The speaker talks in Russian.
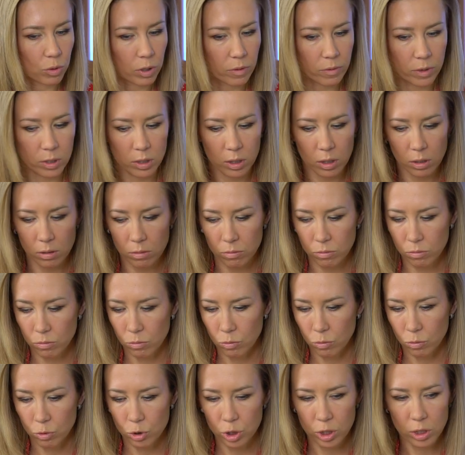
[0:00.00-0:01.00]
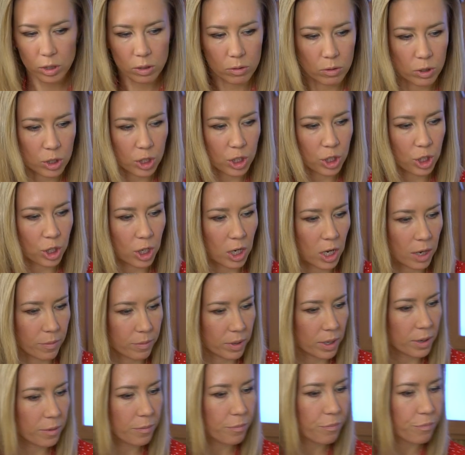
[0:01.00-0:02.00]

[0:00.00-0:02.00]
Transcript: Наверное, уже Мы давайте зажигаем, сразу